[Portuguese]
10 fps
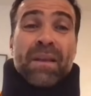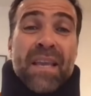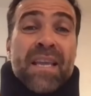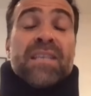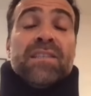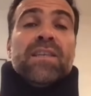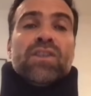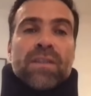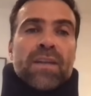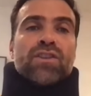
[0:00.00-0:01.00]

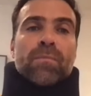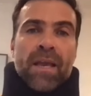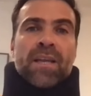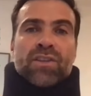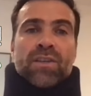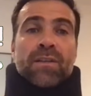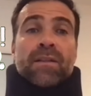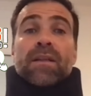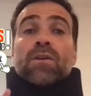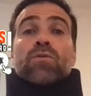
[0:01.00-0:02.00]
insistentemente
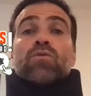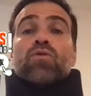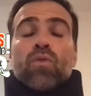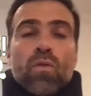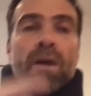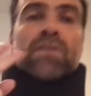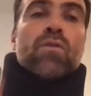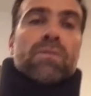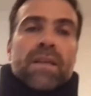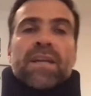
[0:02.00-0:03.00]
duas
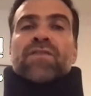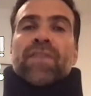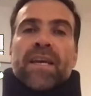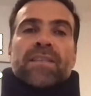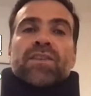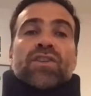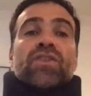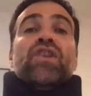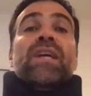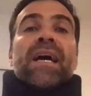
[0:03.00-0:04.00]
ou três vezes
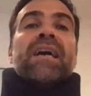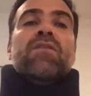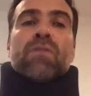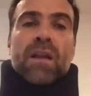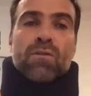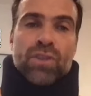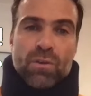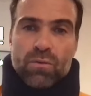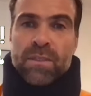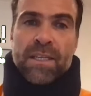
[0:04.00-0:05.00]
tirar o
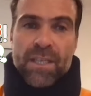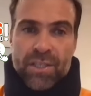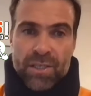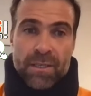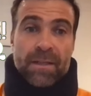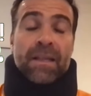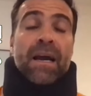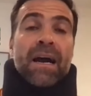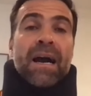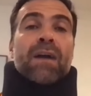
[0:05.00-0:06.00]
Claudinho do Zenit.
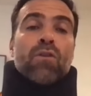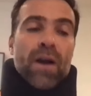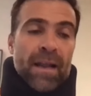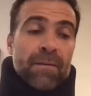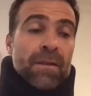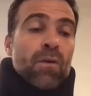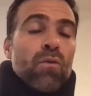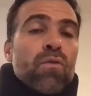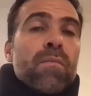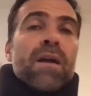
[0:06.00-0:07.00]
Agora,
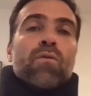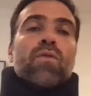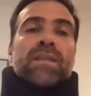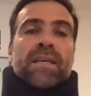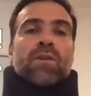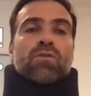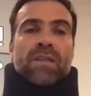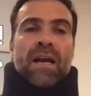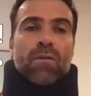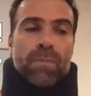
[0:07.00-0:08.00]
uma coisa que eu
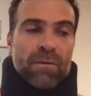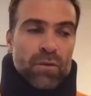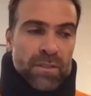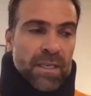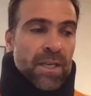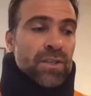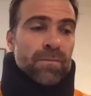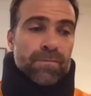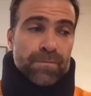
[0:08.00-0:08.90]
trago para vocês,